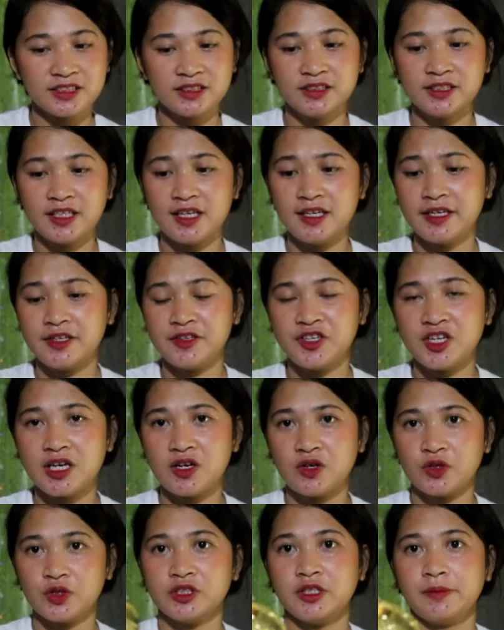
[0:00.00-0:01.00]
Galing
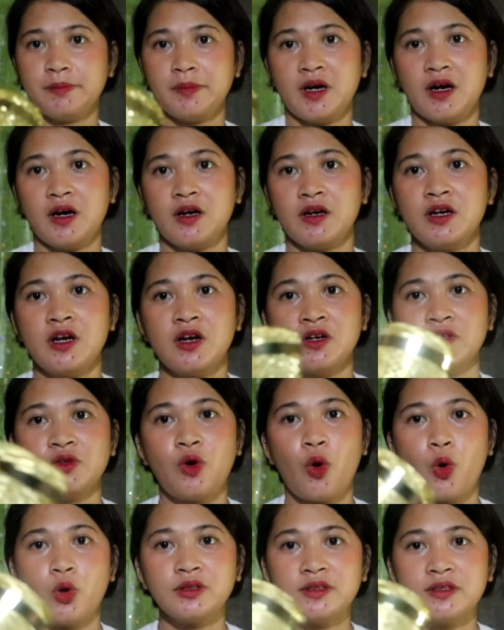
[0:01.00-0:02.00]
niya, oh, 'di ba?
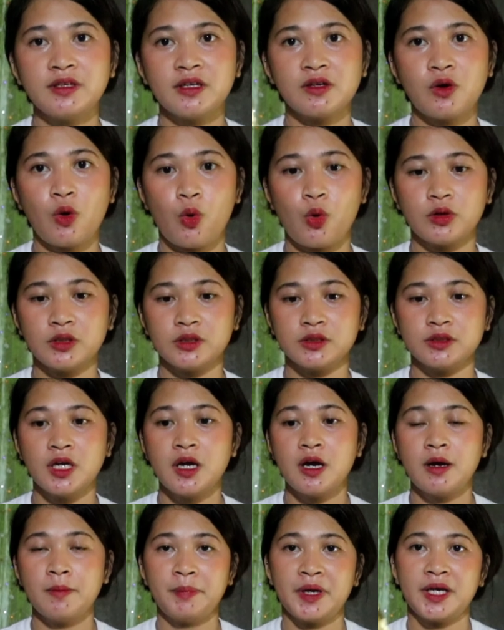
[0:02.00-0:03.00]
Gold na gold.
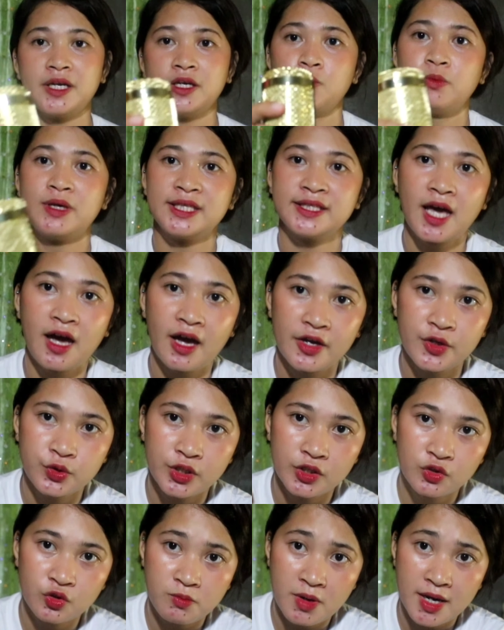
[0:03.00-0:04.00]
Pag kumanta kayo
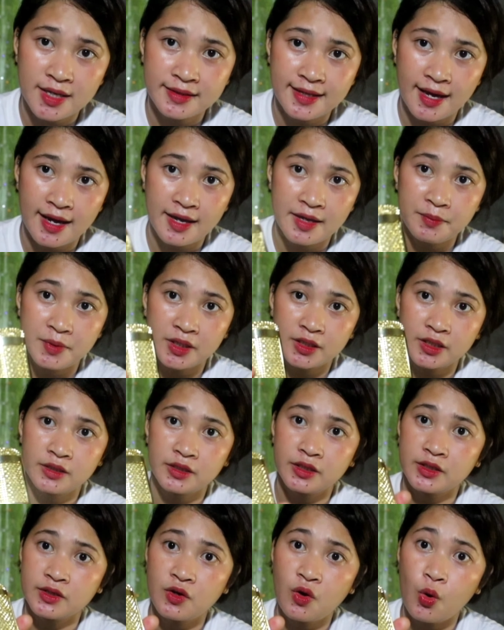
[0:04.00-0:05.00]
dito mga dai
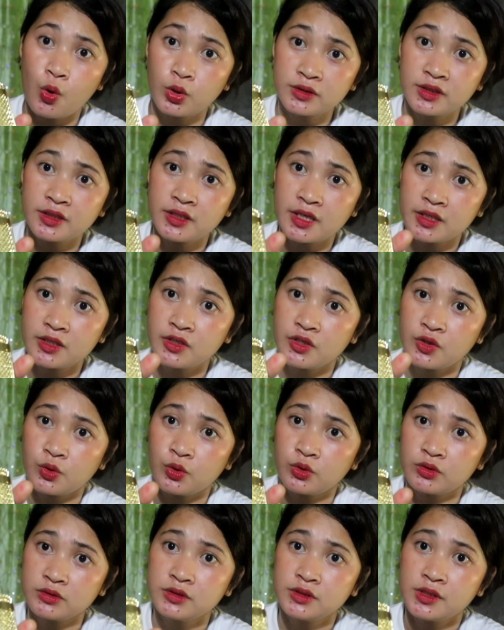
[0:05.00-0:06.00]
magiging golden
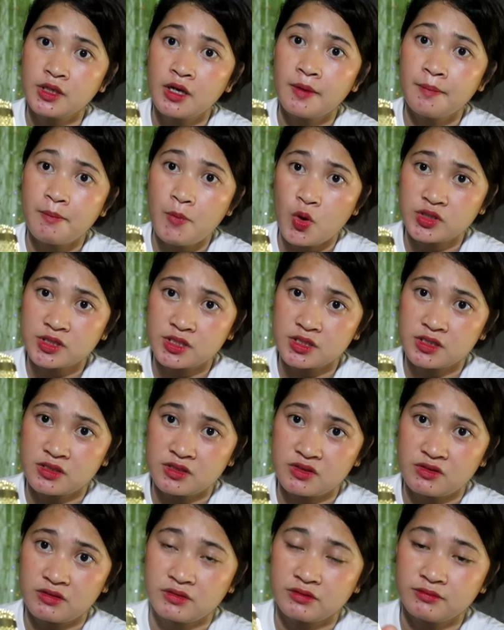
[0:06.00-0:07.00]
yung bosses
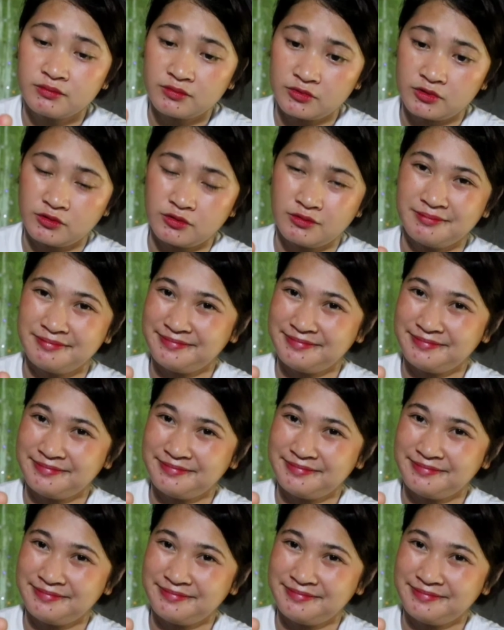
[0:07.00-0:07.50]
niyo. Mm.